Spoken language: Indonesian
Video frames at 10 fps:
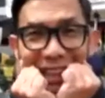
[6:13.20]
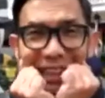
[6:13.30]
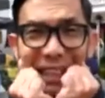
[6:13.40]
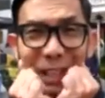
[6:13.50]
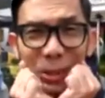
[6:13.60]

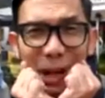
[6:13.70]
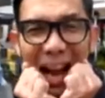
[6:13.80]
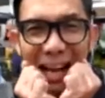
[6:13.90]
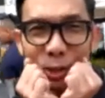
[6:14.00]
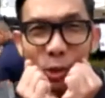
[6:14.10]
ini
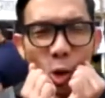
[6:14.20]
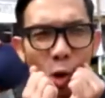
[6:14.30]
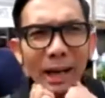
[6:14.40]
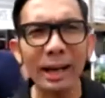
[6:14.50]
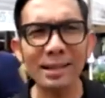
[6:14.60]
kesukaanku
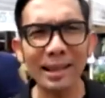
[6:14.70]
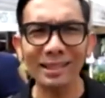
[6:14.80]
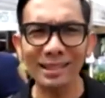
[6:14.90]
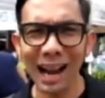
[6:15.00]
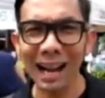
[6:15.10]
karena kan saya
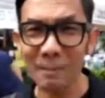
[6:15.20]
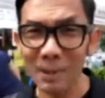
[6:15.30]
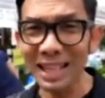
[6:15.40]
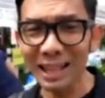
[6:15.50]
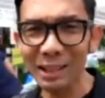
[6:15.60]
setengah
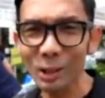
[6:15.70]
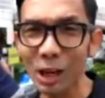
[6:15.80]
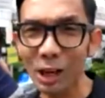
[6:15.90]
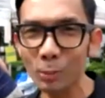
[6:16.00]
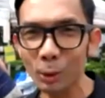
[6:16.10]
kambing ya jadi
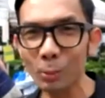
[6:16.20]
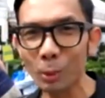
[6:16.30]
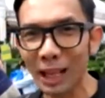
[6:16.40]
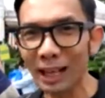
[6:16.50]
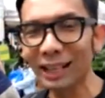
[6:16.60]
suka
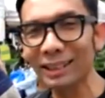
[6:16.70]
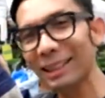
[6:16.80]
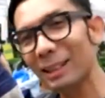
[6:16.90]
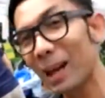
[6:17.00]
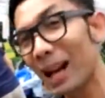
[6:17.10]
rumput-rumputan lihat ini
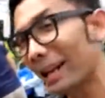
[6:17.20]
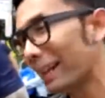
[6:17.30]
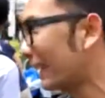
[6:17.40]
di belakang ini